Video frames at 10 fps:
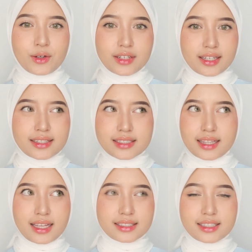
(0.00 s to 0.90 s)
toner,
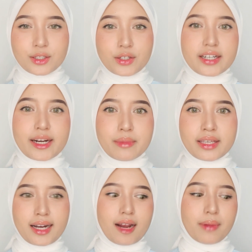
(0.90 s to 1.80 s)
setelah si toner yang
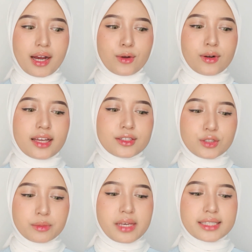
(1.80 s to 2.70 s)
menyerap, aku
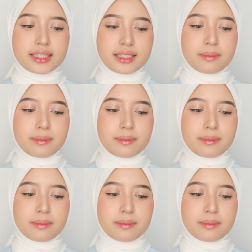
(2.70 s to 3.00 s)
lanjut biasanya